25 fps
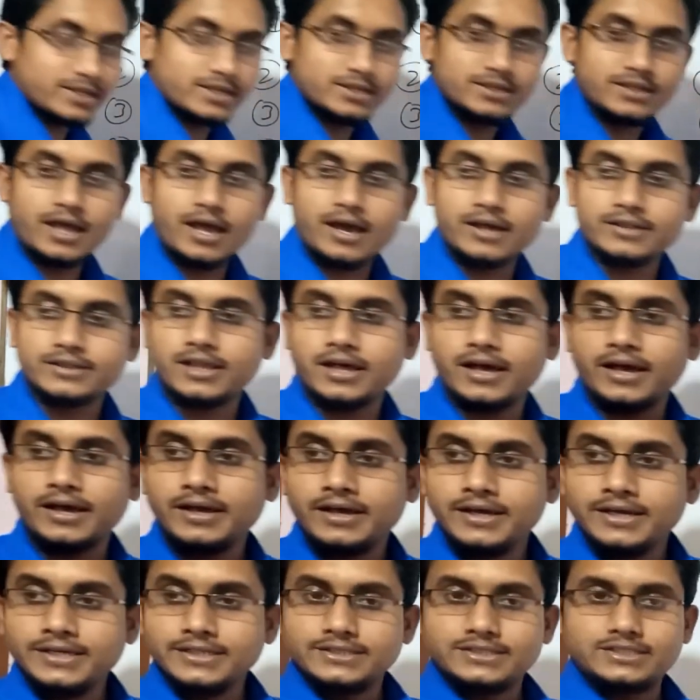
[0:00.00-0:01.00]
कितना आता है
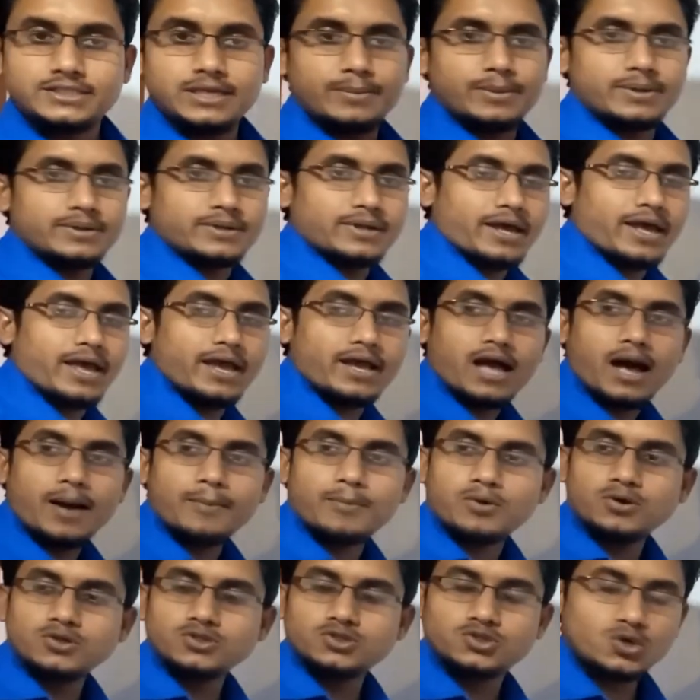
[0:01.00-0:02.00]
सेवन एक
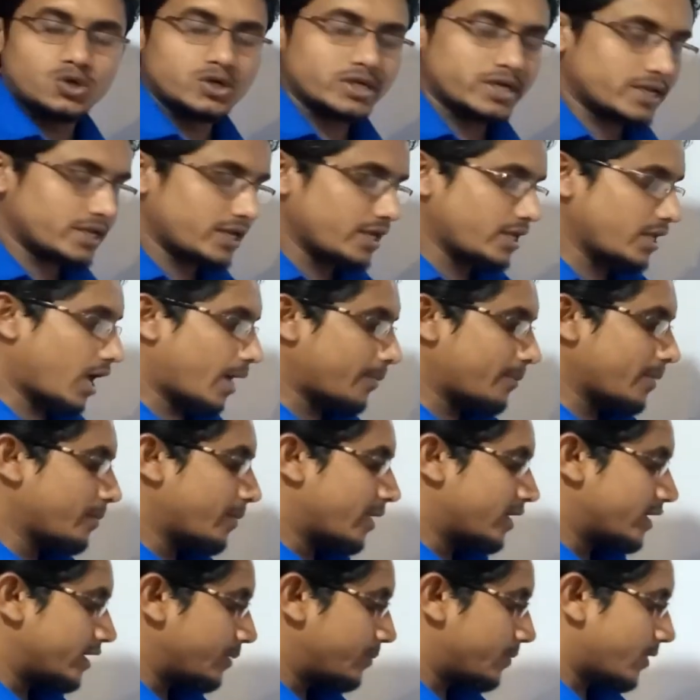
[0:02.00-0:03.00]
आपको जोड़ करके यहाँ पे
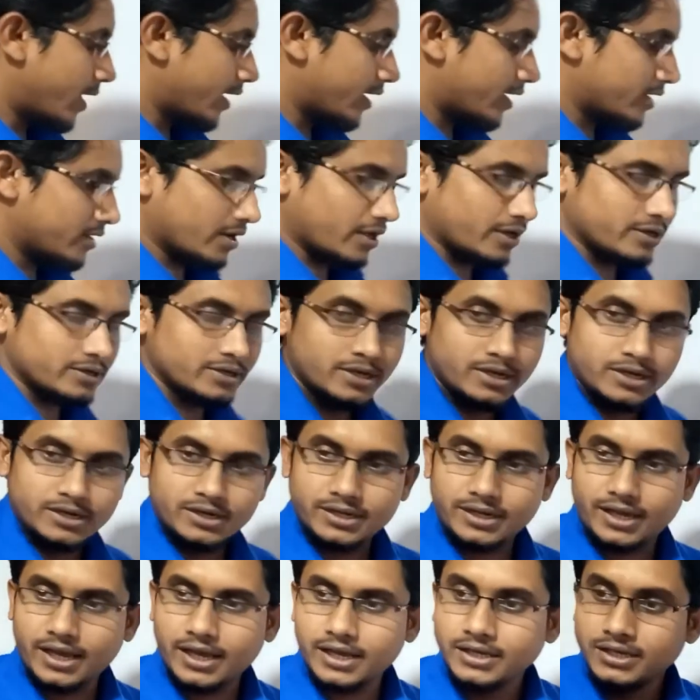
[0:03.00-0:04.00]
मल्टीप्लाई करना है
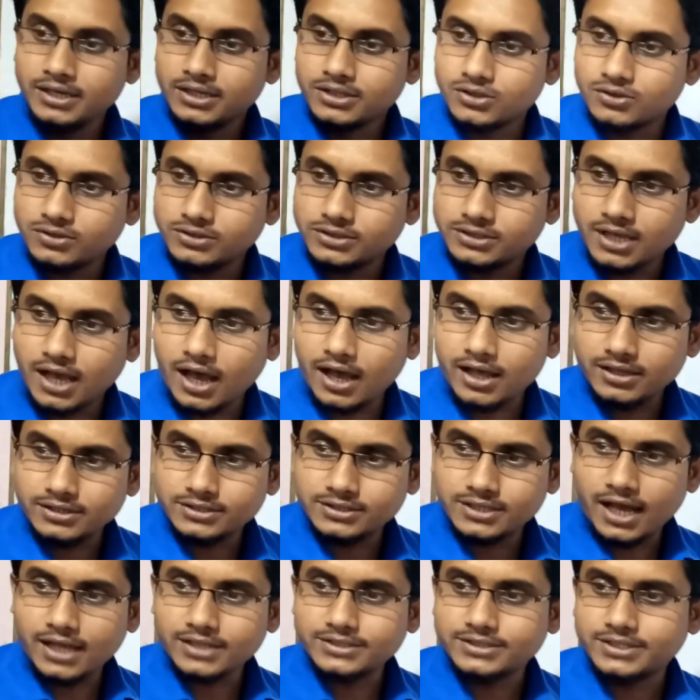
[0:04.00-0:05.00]
ठीक है तो
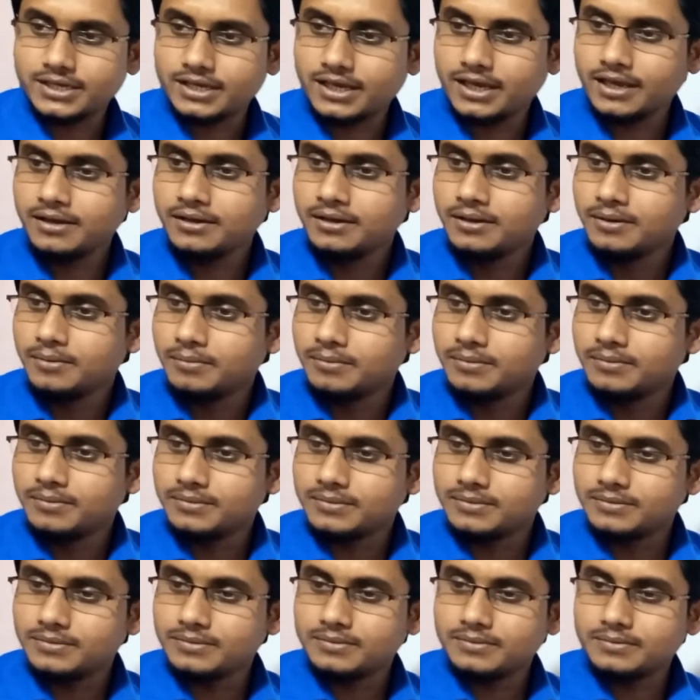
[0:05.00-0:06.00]
सात छ के
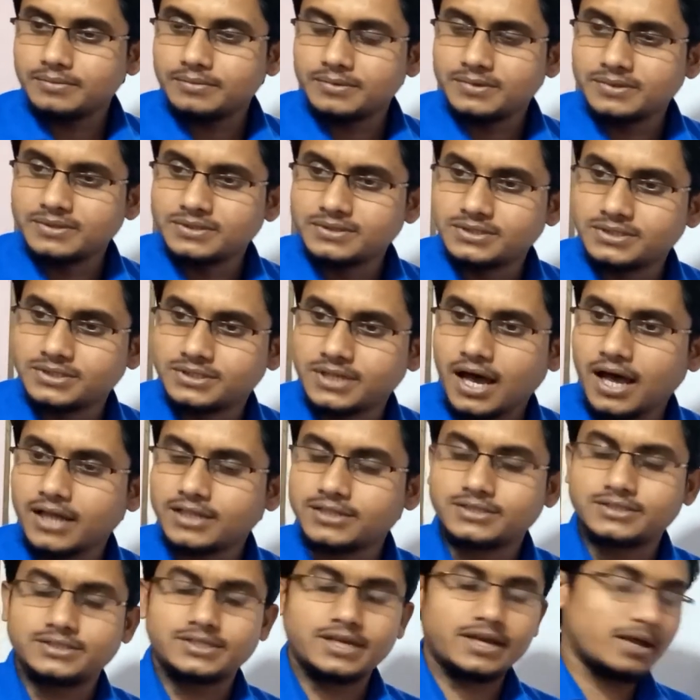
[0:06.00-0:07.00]

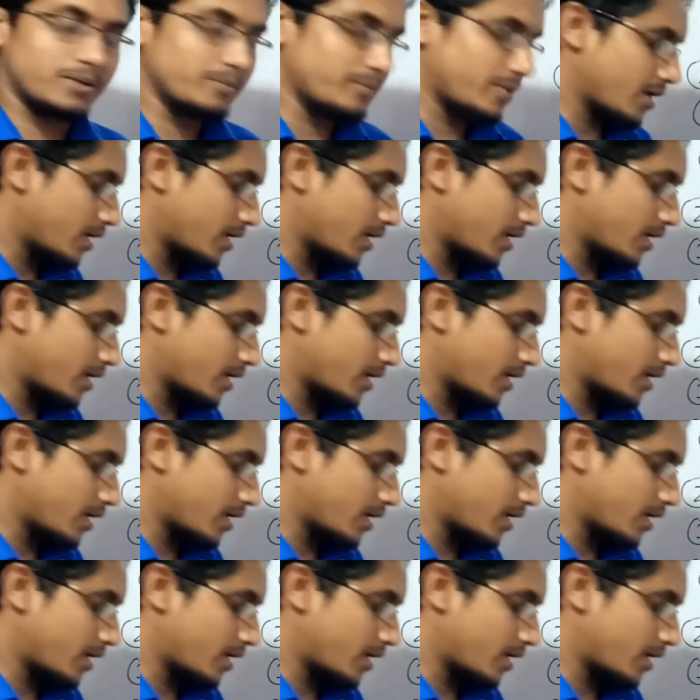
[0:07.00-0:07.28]
सात से के